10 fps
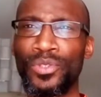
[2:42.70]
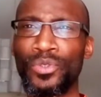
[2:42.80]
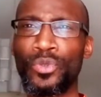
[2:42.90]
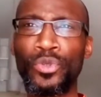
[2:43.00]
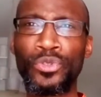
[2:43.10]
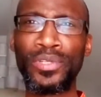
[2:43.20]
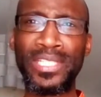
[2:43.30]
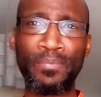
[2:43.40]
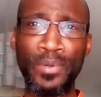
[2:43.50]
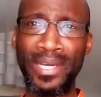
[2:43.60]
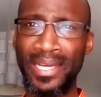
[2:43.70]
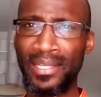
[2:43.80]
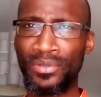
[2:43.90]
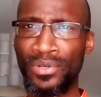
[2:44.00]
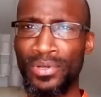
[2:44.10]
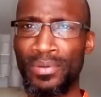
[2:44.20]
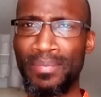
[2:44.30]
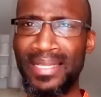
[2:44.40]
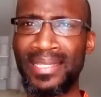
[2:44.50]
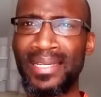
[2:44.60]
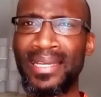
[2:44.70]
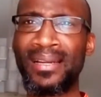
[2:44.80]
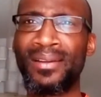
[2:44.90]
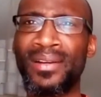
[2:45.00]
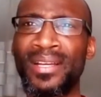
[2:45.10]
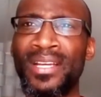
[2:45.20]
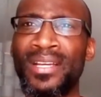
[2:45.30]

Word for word: Tout ce qui peut être matériel